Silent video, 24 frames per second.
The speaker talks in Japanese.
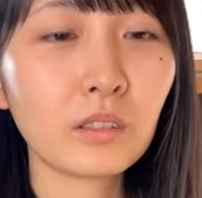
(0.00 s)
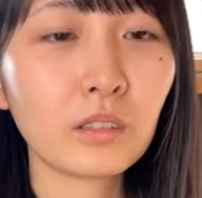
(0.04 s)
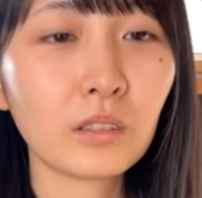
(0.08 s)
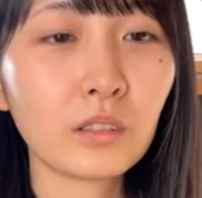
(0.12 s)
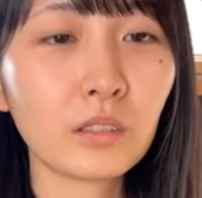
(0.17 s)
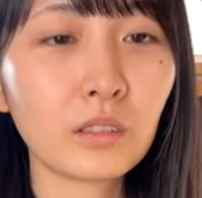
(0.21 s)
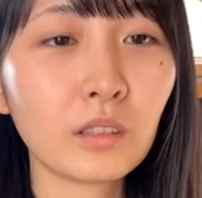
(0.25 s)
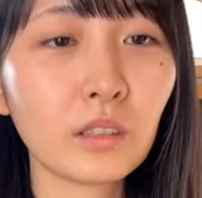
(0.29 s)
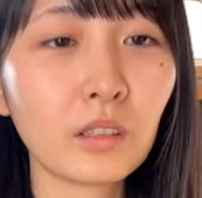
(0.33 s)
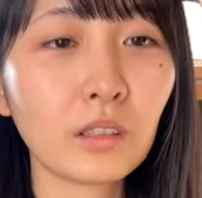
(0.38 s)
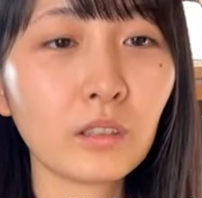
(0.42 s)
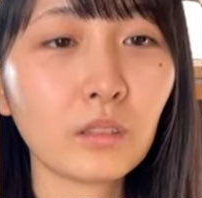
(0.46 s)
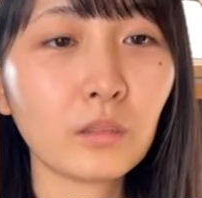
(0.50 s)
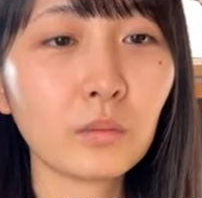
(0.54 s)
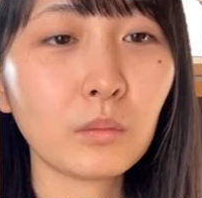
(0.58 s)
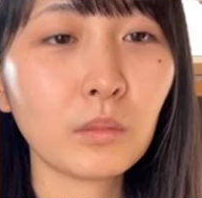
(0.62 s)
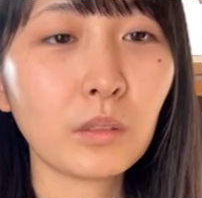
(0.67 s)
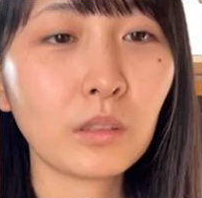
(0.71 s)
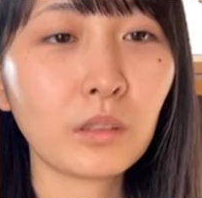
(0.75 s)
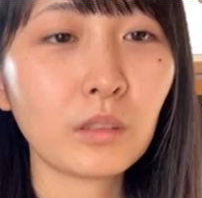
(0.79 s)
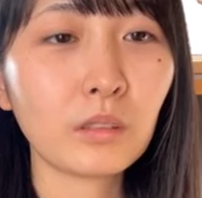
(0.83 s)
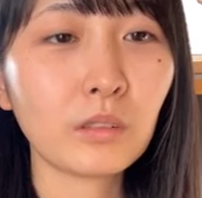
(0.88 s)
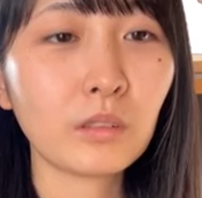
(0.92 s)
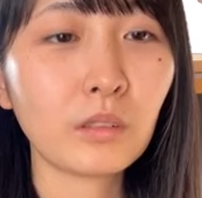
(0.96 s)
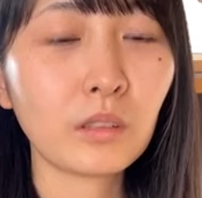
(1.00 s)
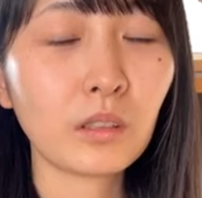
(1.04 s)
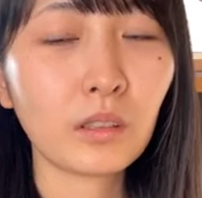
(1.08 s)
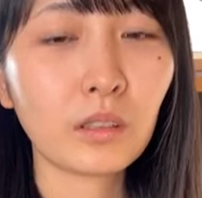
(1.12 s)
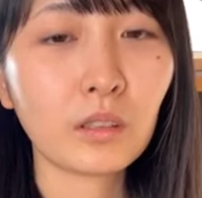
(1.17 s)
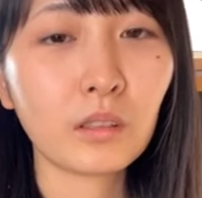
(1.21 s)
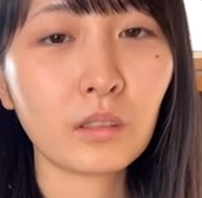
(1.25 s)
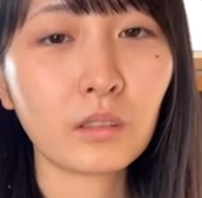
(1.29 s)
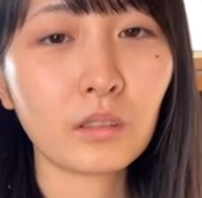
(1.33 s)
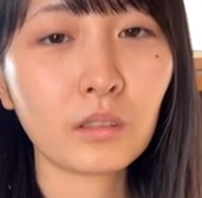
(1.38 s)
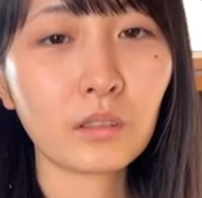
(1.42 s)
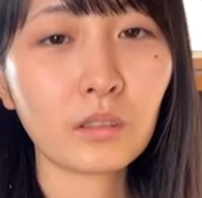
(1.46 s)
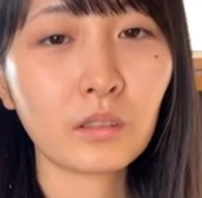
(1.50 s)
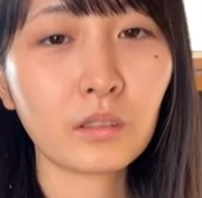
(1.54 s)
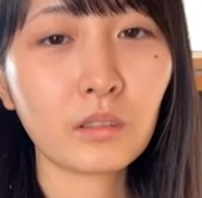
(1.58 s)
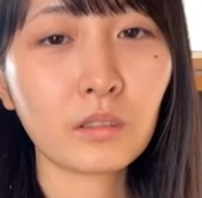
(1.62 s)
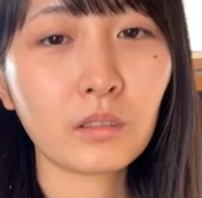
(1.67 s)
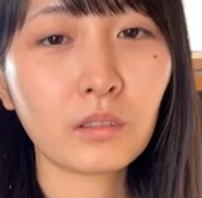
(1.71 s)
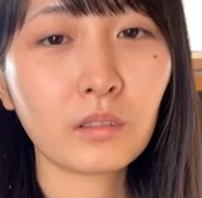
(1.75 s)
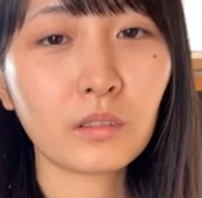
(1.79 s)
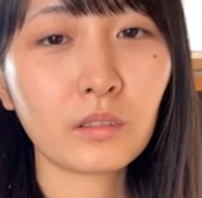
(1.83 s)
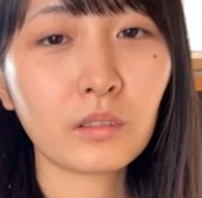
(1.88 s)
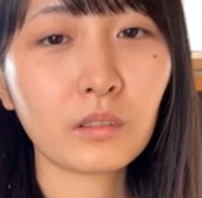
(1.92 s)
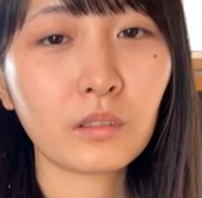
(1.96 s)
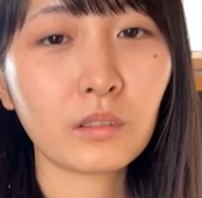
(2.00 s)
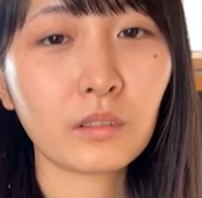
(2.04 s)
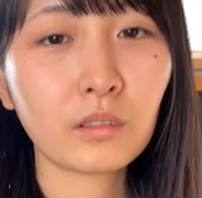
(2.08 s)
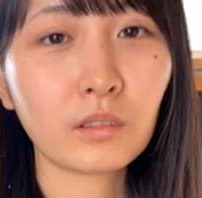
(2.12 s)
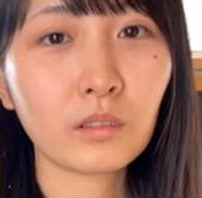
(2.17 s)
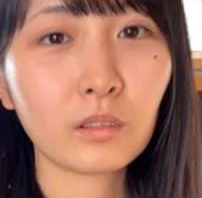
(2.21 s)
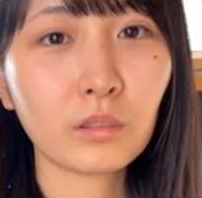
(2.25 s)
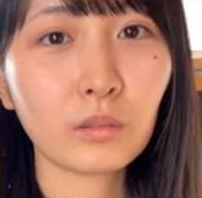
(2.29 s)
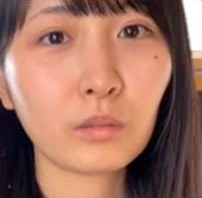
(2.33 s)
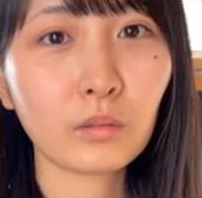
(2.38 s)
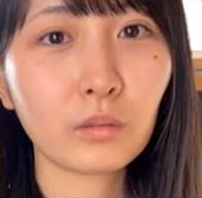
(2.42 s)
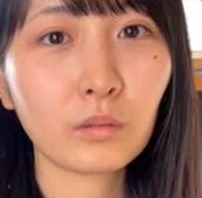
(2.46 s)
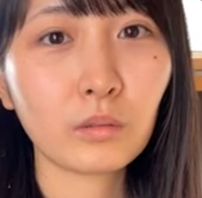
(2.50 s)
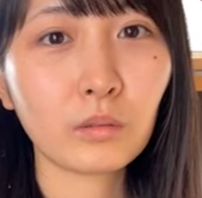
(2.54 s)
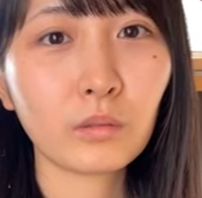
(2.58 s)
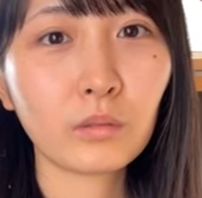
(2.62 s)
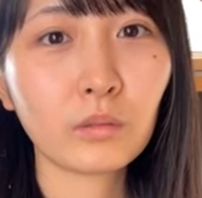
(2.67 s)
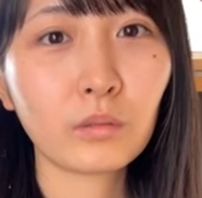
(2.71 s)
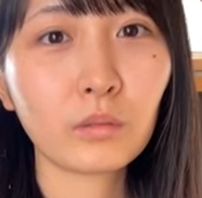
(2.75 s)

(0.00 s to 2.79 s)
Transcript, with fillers: 全然大丈夫だよ」ってそう